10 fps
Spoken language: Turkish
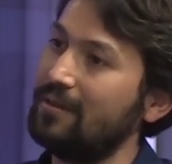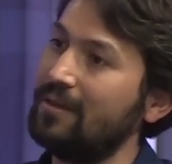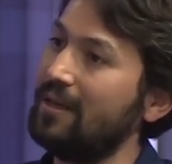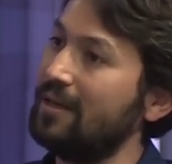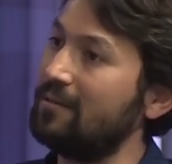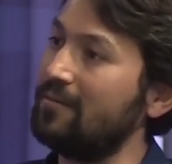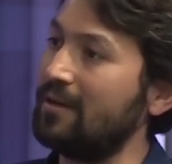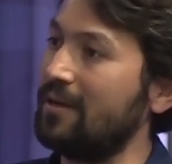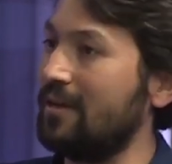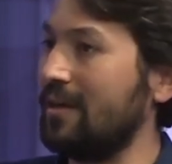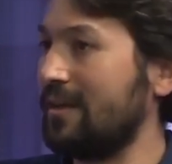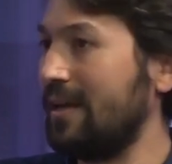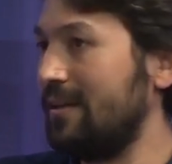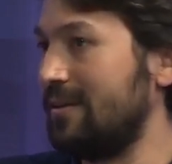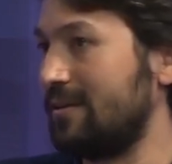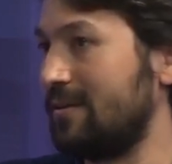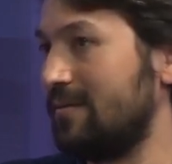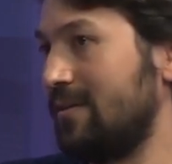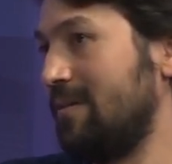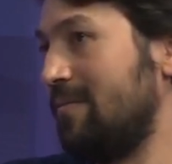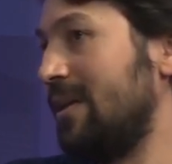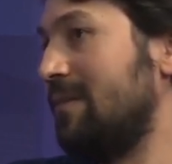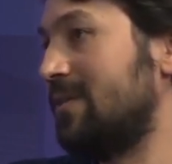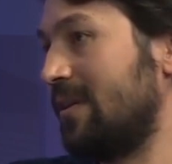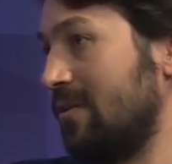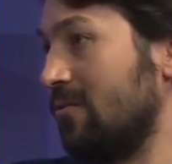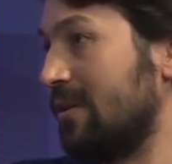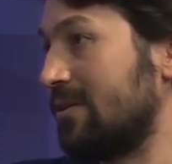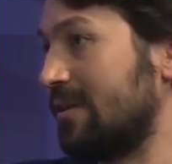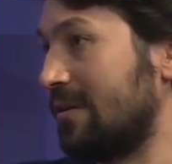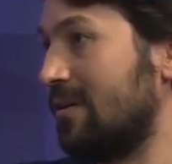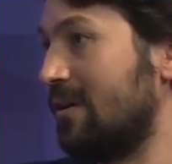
dil eğitimlerini alarak geldik ve de belli bir seviyeye ulaştık.